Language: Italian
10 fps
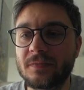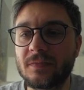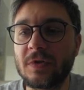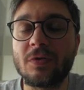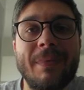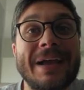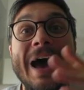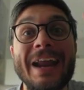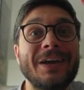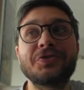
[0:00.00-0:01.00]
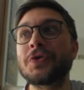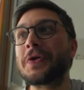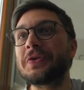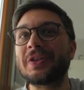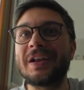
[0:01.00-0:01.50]
Detto, magari aggiorno
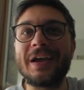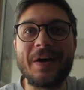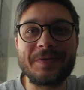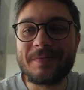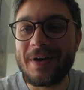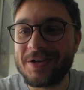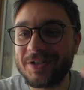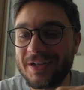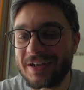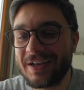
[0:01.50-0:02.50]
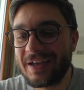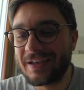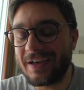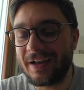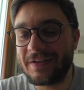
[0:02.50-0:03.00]
in italiano, ti immagini?
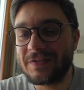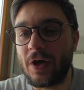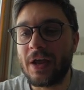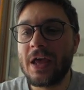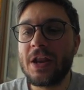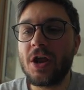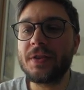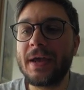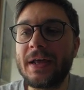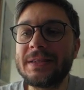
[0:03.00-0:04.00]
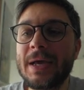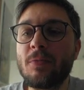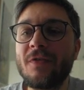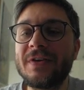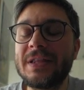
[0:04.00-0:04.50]
Che gran storia. No dai, andiamo
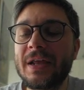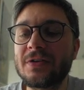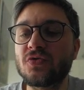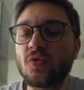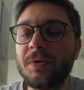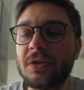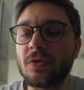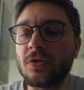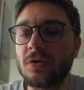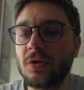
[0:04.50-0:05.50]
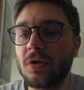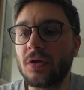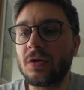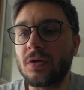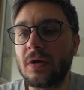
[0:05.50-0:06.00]
a vedere subito
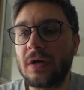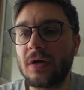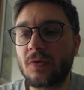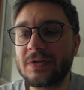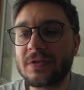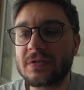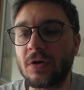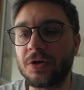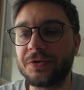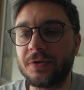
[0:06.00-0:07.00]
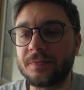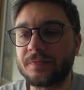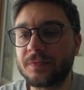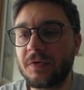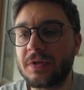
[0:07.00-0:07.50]
la, questa slot.
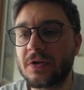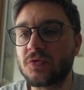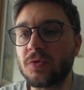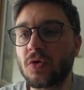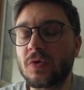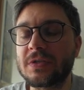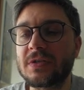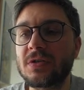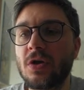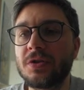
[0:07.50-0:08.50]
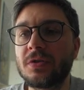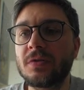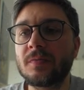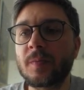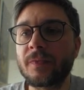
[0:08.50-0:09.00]
Andiamo a vedere subito questa
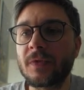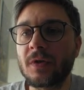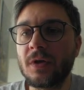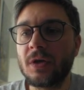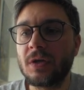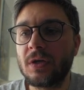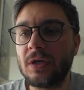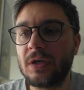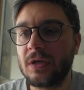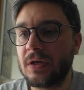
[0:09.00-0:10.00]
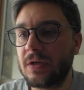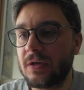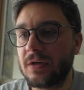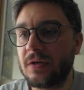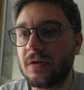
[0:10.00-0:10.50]
slot
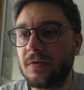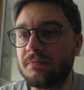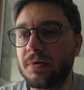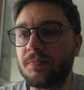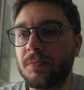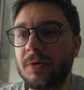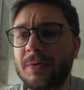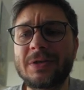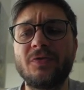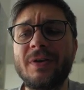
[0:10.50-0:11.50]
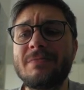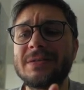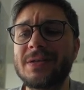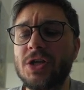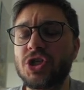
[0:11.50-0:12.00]
e... Perché dovrebbe
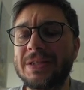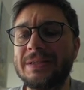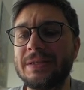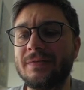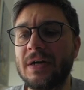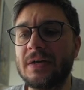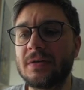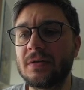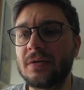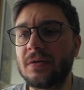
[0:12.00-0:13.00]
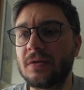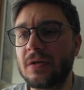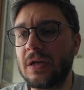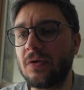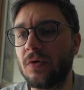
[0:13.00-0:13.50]
essere già attiva, eh.
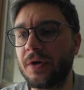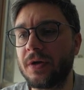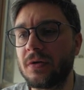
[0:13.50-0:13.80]
Allora.